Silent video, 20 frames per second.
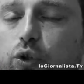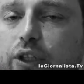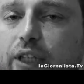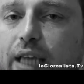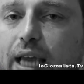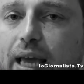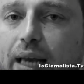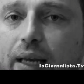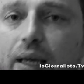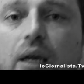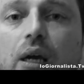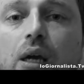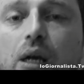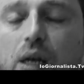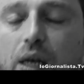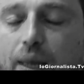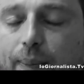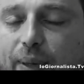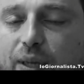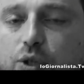Sicuramente ci sono persone oneste che
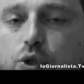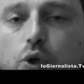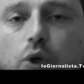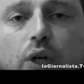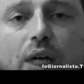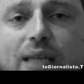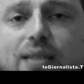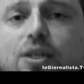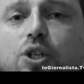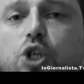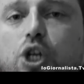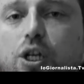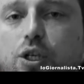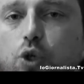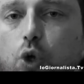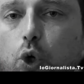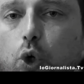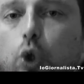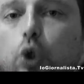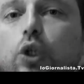vogliono lavorare
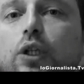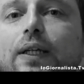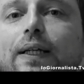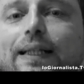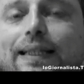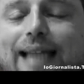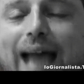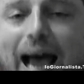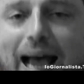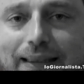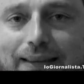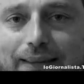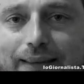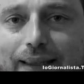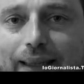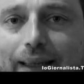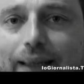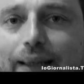molto, ma il rischio è che